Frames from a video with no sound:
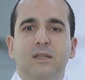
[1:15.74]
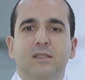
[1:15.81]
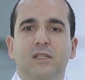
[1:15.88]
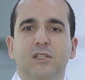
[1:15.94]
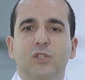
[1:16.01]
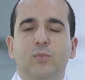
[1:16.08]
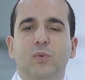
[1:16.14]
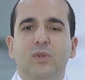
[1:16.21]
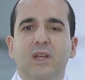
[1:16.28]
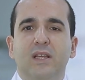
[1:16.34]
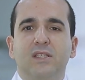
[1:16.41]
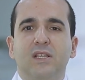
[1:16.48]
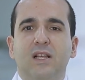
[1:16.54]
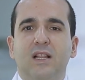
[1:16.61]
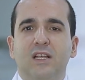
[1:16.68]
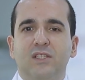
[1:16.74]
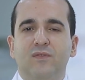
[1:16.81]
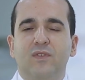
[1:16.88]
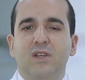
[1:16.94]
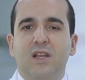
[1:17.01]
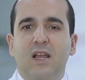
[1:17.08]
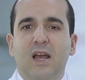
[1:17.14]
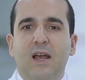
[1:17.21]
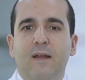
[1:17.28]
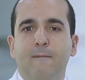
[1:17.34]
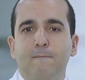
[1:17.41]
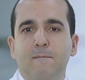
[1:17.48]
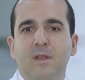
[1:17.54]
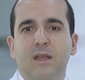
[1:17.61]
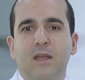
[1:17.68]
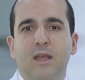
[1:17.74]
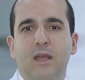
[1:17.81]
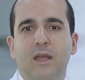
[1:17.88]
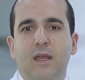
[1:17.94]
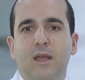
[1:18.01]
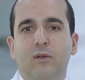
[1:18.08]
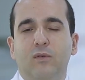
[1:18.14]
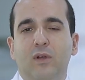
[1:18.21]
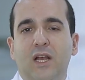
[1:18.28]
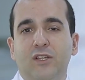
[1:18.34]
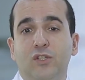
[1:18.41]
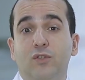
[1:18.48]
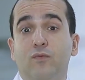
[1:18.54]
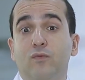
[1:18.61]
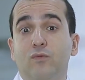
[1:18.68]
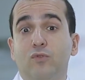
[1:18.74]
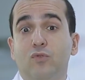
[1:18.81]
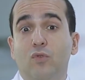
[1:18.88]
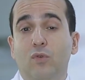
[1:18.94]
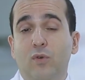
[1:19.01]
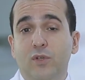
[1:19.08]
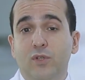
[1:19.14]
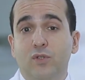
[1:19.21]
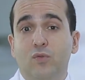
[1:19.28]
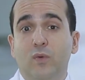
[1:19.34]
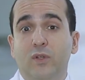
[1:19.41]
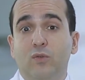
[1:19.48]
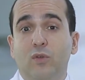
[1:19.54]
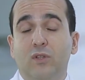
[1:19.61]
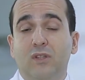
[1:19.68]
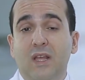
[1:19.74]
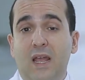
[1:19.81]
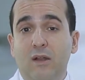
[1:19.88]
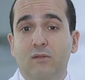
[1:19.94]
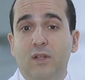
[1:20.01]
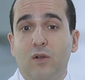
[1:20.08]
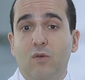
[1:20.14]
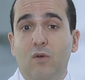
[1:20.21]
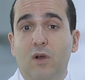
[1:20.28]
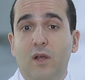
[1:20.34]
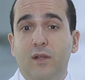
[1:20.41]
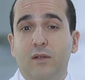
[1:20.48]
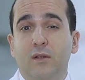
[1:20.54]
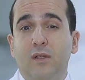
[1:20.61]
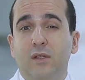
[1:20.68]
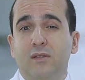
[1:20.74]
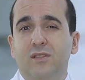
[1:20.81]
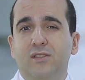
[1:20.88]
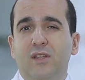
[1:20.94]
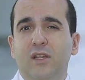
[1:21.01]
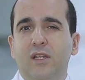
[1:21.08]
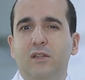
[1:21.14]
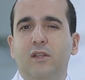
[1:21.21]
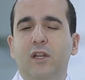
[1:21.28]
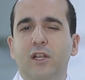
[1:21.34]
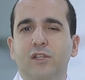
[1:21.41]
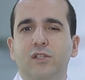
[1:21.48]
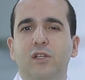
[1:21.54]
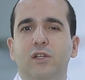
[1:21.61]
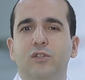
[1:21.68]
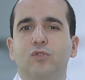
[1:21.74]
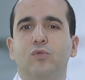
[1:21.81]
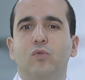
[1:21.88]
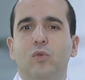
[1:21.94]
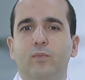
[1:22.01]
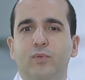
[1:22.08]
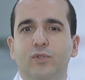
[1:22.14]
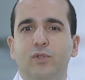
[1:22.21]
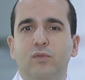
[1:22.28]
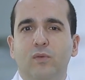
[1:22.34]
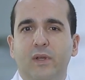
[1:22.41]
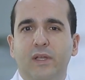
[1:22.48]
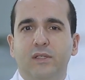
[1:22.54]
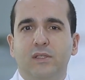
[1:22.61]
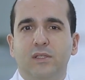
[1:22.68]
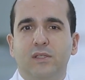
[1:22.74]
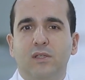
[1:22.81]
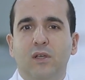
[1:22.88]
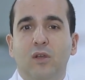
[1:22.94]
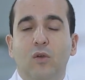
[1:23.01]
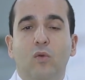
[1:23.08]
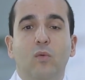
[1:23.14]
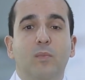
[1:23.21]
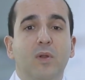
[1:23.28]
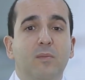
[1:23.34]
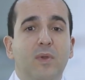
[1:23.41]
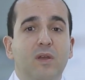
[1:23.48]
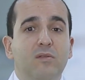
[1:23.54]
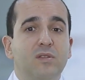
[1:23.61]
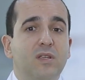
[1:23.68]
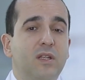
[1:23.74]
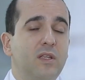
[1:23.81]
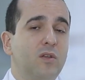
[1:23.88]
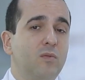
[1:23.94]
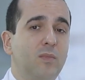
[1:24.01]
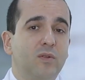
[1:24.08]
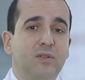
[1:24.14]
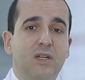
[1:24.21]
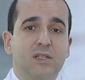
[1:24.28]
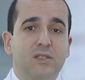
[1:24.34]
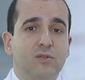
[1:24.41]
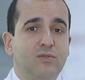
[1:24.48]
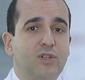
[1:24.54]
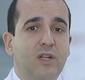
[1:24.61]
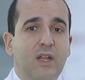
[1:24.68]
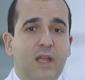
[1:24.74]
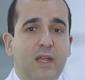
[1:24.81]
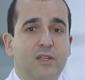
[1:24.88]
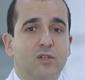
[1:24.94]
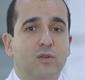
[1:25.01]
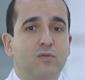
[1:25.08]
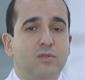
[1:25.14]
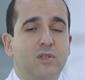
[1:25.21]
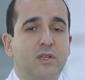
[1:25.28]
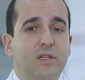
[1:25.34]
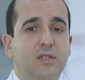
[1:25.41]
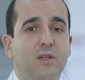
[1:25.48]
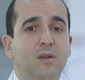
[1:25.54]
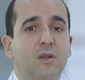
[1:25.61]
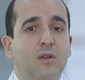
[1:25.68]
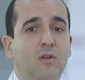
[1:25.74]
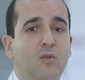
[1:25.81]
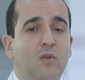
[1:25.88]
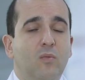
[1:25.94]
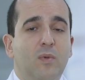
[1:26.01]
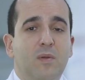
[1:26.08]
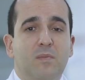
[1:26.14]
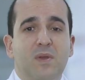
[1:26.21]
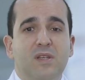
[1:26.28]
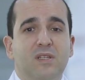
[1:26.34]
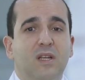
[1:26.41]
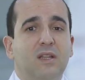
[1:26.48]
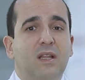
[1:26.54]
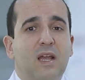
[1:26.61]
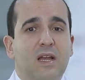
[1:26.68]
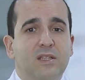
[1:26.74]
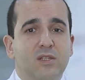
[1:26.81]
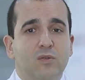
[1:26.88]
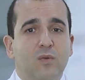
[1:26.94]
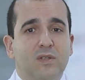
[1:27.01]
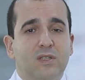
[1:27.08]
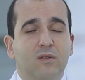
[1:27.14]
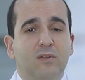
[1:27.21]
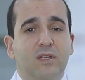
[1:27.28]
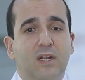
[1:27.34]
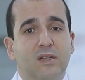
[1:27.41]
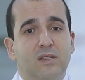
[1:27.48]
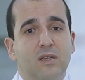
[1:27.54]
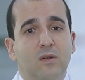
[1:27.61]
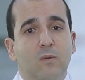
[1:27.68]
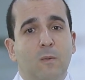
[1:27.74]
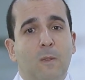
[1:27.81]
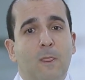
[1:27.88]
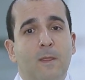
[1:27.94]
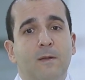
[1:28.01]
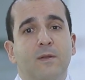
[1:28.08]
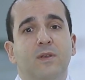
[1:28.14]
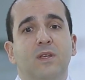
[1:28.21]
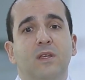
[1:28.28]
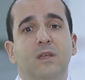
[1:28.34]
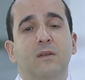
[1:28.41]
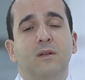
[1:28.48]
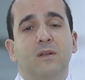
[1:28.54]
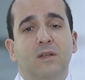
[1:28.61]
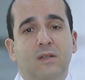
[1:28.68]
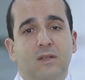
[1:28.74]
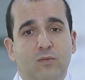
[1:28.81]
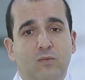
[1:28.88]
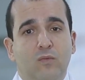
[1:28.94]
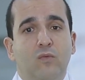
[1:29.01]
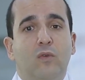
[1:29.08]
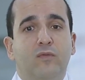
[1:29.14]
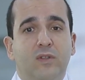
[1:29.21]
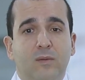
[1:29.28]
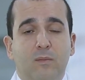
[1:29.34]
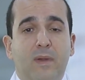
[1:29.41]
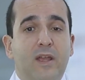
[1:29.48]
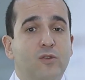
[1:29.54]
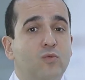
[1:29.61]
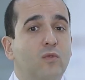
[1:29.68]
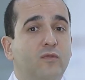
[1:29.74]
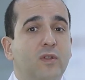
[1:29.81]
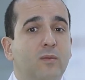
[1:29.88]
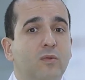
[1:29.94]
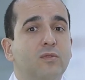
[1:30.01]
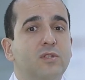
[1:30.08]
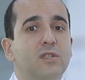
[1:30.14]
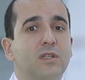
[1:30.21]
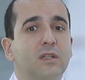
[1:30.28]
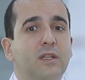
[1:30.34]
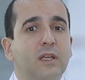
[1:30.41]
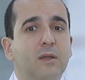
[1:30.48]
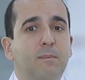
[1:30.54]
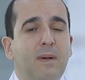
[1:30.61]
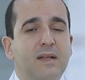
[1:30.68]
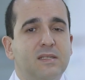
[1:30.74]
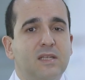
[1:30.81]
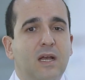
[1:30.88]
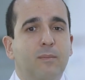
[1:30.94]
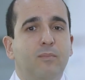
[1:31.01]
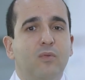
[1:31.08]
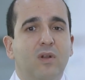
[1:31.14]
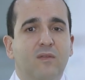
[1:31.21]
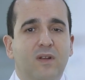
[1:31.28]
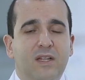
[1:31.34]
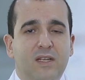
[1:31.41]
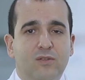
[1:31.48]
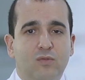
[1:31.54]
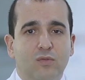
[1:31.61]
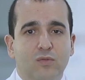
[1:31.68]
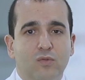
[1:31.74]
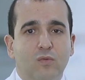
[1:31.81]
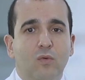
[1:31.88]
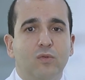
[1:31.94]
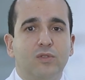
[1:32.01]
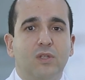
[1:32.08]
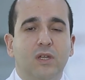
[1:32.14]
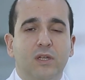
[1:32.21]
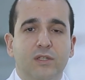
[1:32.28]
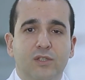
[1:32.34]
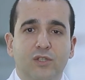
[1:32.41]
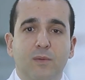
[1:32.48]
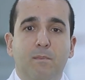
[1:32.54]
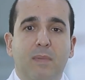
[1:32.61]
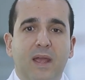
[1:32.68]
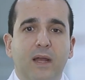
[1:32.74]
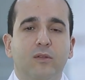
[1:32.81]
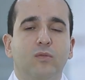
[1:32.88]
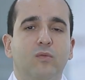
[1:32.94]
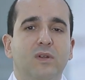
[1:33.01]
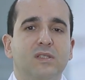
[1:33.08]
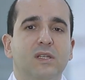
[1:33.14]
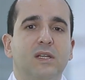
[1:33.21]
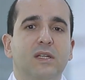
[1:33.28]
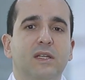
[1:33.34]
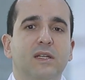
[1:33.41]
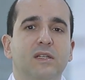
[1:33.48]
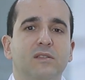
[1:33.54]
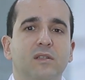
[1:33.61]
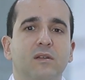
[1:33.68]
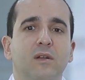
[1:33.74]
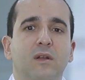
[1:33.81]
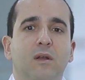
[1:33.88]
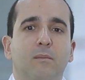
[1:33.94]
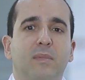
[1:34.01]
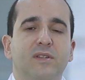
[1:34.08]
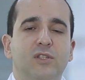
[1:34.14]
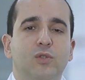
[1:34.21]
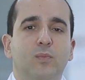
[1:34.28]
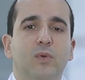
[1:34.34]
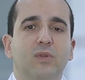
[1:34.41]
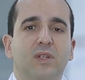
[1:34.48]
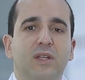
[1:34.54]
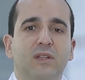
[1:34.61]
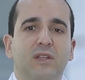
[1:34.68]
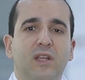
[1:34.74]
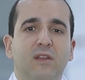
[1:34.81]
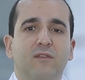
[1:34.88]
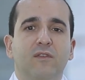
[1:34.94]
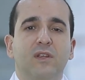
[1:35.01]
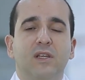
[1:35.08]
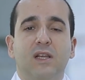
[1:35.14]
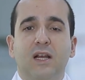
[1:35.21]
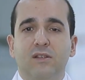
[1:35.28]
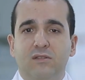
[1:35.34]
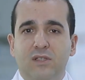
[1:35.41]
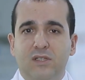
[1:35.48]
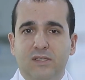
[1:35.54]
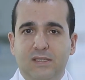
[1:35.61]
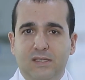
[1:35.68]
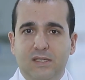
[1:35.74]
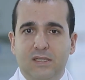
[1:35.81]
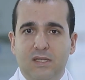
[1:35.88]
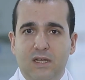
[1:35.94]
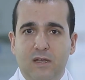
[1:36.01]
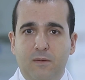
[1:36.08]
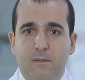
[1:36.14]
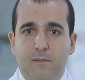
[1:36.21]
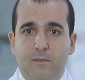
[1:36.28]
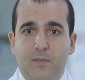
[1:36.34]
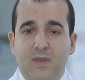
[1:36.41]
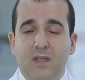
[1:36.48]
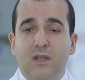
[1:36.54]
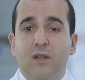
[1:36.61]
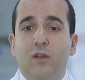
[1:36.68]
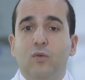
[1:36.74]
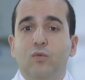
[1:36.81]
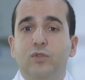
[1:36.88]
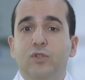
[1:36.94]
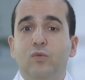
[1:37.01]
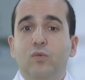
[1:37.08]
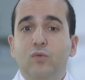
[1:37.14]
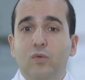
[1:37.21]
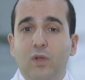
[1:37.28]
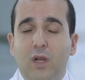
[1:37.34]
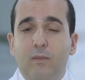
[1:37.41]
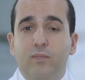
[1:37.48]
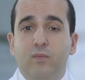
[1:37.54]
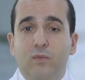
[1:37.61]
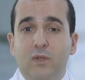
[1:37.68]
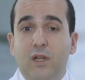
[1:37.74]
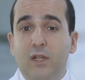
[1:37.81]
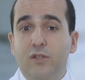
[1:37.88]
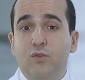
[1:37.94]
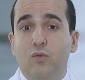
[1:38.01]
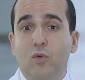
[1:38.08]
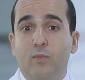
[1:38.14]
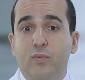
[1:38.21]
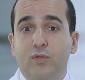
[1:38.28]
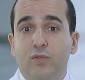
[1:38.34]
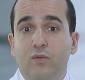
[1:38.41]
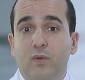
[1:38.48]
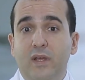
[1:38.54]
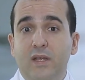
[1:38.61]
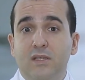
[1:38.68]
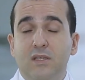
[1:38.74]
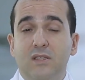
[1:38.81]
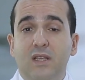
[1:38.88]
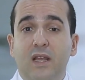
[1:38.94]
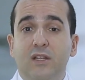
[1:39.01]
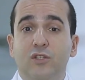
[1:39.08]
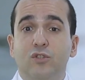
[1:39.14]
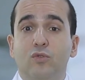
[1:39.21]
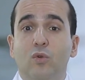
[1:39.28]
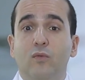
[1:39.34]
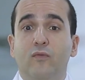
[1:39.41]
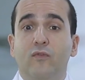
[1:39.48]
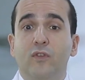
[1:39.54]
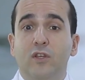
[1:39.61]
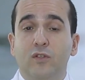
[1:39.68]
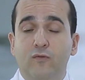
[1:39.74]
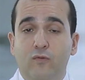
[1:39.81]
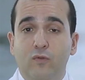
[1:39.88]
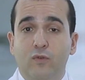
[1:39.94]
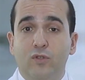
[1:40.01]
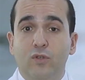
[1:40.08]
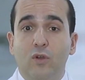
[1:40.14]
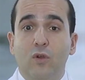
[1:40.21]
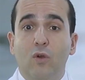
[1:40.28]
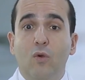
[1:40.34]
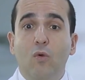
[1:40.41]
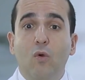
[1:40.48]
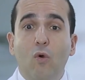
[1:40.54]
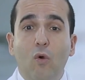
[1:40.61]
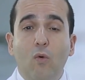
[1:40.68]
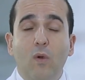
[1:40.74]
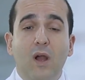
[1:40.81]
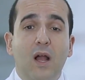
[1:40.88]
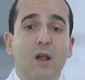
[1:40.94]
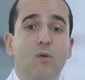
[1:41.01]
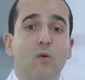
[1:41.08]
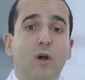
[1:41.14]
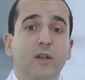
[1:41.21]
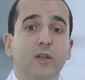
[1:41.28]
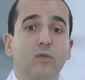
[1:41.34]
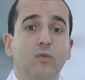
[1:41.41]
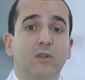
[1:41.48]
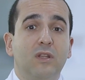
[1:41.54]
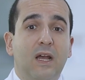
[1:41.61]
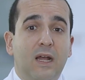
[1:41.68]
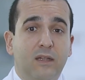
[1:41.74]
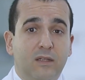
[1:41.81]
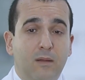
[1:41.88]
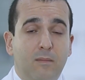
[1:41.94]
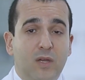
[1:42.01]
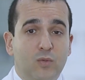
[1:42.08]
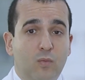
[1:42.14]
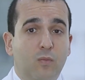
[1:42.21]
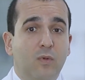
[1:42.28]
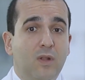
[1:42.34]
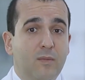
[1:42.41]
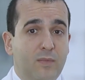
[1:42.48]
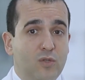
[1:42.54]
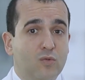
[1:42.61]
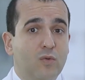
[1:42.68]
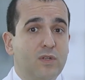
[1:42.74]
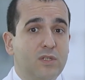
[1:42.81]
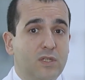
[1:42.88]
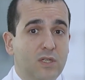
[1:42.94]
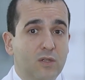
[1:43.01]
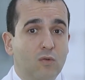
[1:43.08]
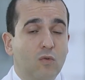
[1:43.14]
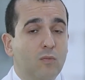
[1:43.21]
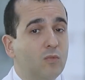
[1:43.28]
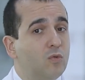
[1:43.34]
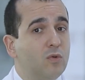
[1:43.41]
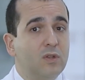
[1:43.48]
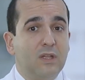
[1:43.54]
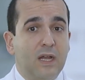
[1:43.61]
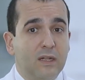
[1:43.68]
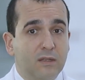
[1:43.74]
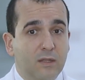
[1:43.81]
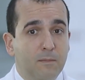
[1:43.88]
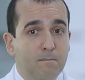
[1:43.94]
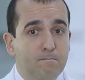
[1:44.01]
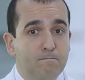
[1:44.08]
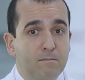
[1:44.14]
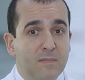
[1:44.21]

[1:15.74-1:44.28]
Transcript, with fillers: Se a gente pudesse classificar é, as disfunções do endotélio da córnea, a gente teria três grandes grupos de doenças. O primeiro seria uma alteração genética, ou seja, o bebê já nasce com essa alteração e o médico oftalmologista tem que passar por avaliações constantes de perto com essa criança para a gente poder intervir caso seja necessário. O segundo grande grupo de doenças é a distrofia de Fuchs, ou a córnea gutata, mais popularmente conhecida como gutata.